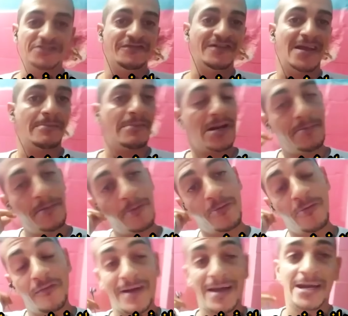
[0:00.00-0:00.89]
في مرحبا
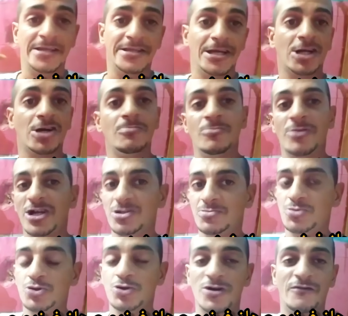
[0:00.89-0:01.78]
بكم في القناه ديالكم مراد
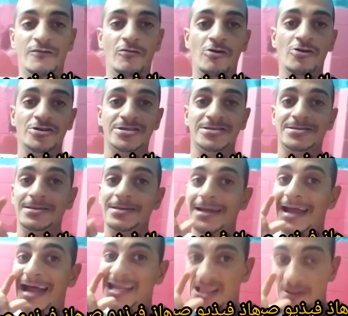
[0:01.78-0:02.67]
بزوري فلوكس
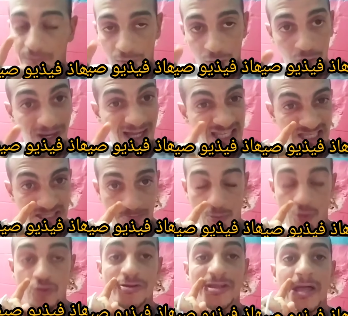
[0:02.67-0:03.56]
هاد الفلوك
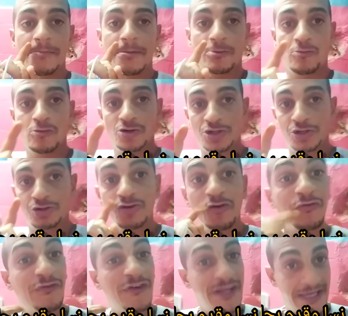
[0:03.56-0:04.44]
غتسمعوه دابا كلشي
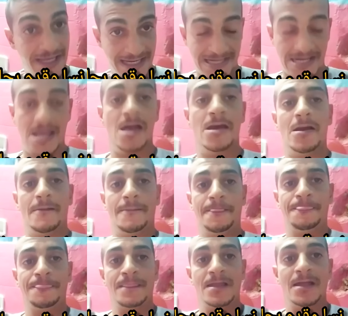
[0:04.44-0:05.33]
شوف فين كاين انا
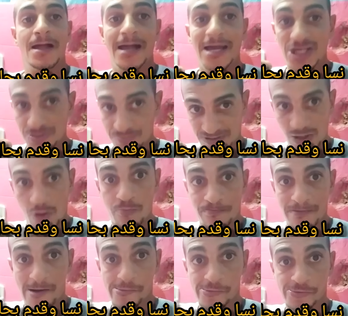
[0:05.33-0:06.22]
خرج من ساو
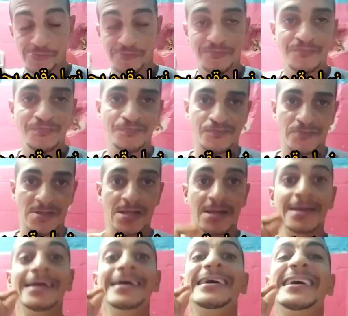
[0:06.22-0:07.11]
باولو
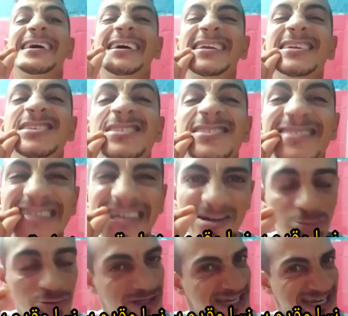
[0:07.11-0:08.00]
خرجت
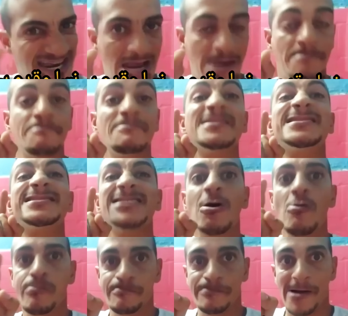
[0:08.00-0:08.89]
زيرو درهم من
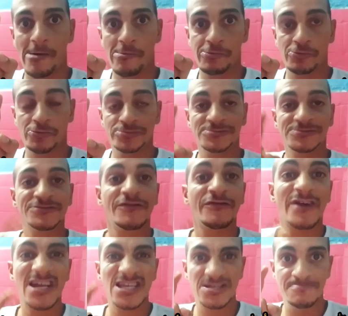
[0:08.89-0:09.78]
ساو باولو
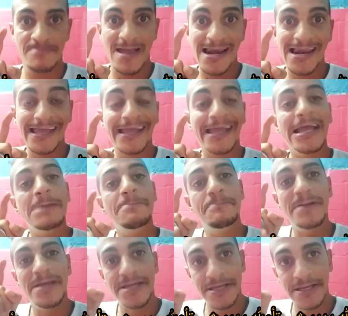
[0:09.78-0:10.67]
فراس مالي غير
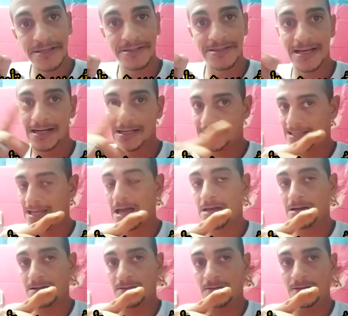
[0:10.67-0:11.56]
البيي ديال
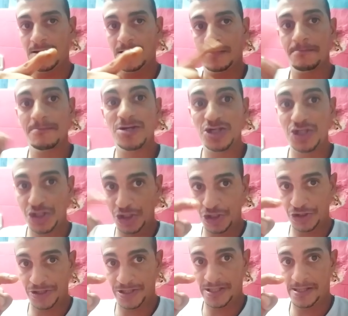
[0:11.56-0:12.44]
الكار باش
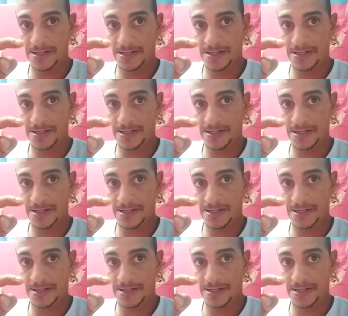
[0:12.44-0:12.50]
جيت